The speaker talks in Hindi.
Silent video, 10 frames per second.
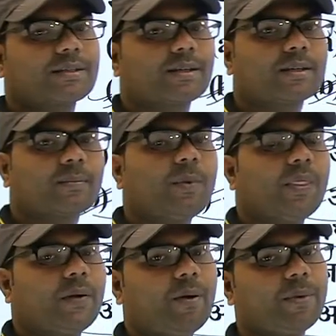सिंह
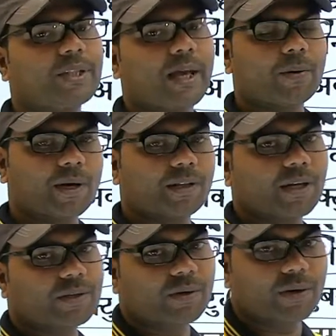पंद्रहवें वित्त आयोग के
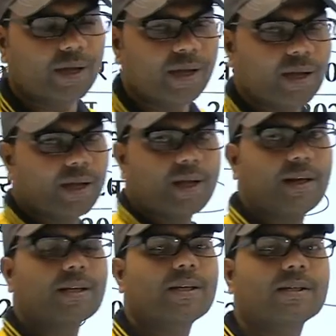अध्यक्ष कौन है
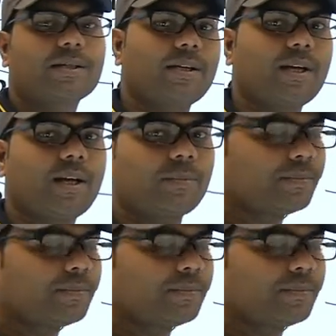एन के सिंह है